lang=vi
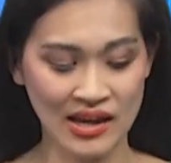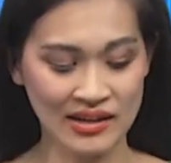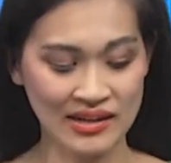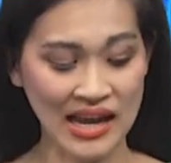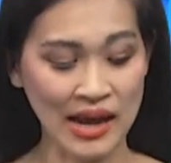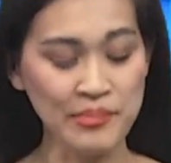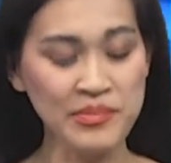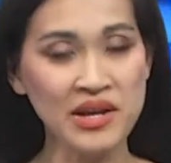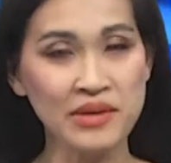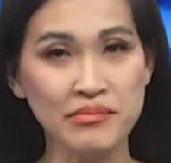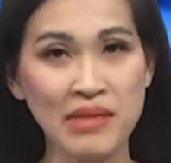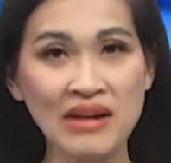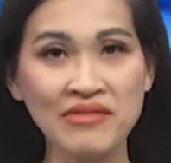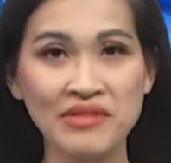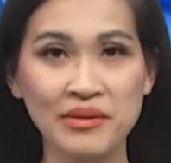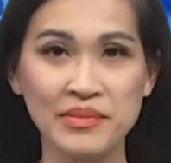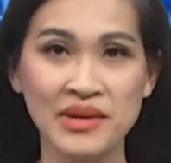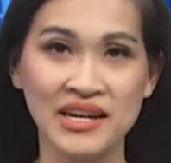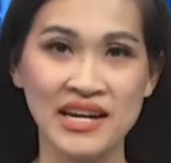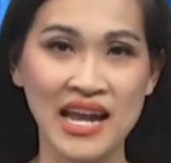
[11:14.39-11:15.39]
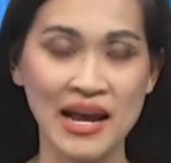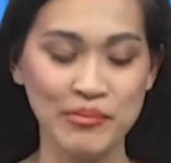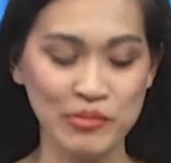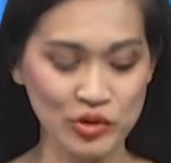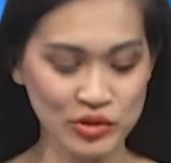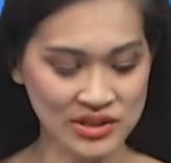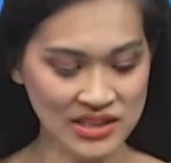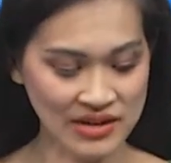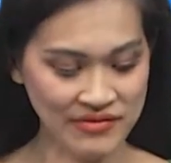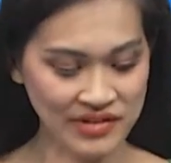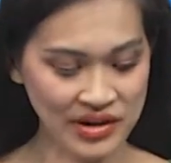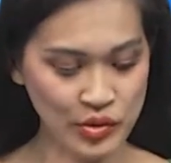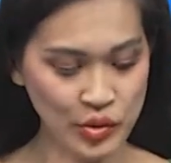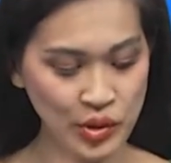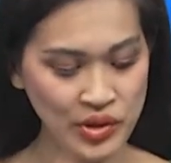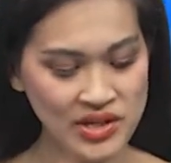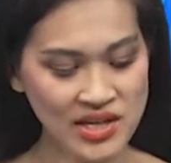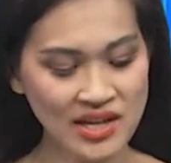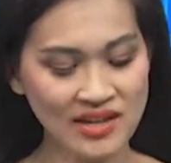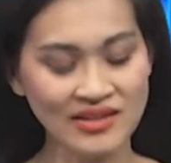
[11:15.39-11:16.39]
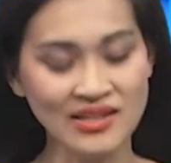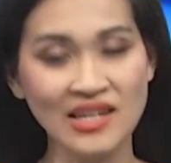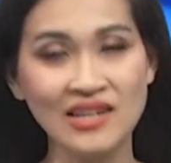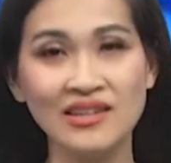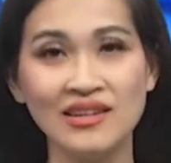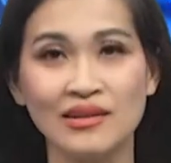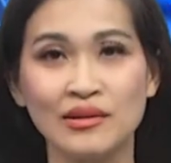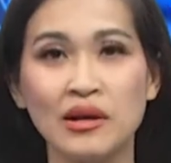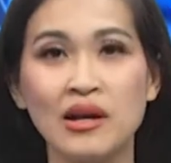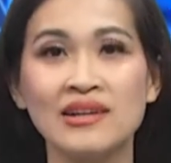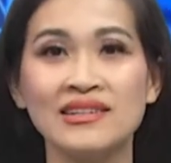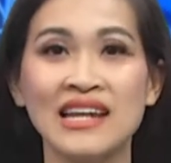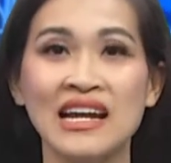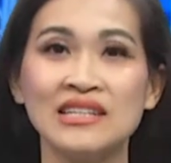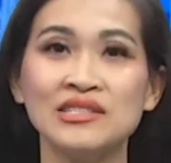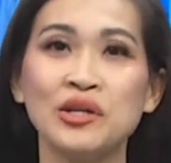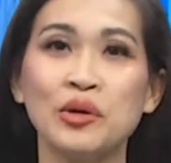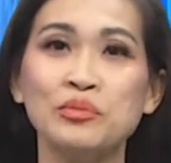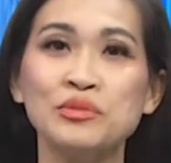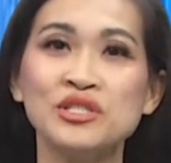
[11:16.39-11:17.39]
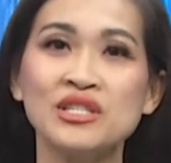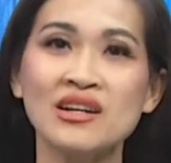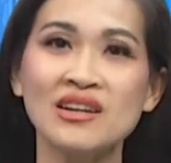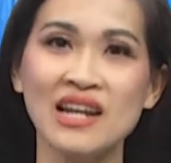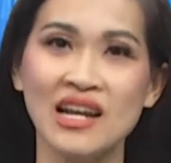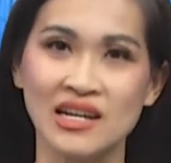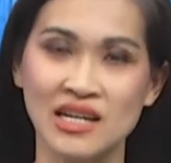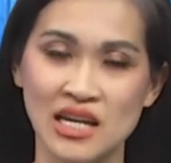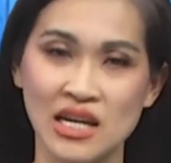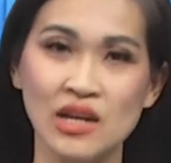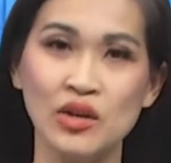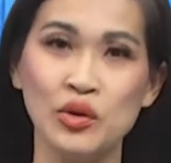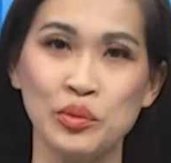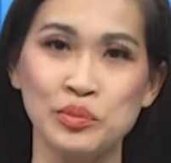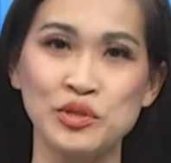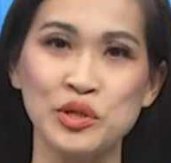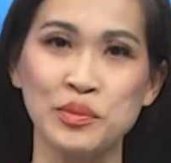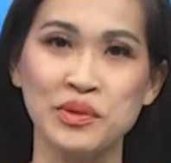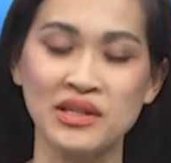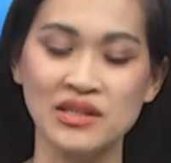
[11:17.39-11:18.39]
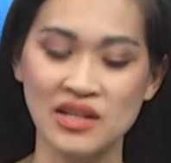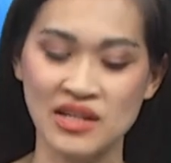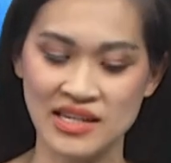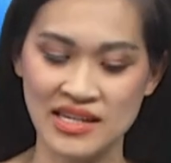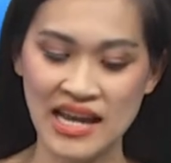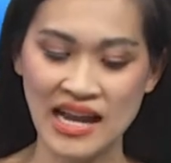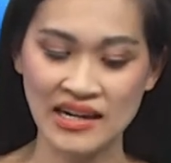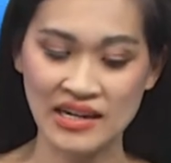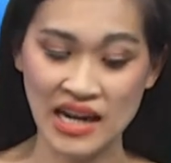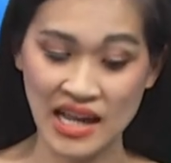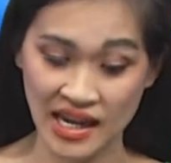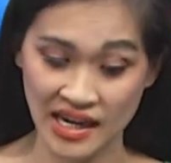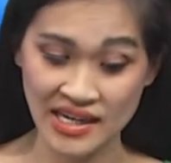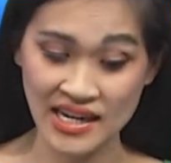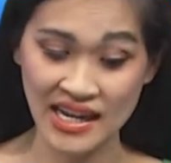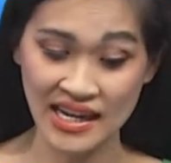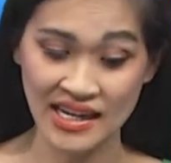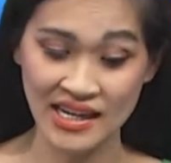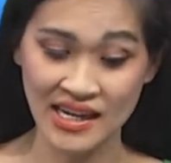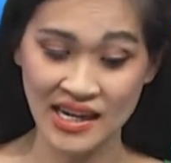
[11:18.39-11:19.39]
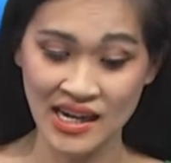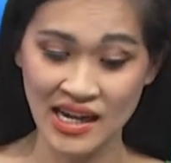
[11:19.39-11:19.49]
cả miền Bắc và miền Nam luôn sẽ phải đối diện với những cơn nắng nóng rất là kỷ lục trong cái thời gian lễ này.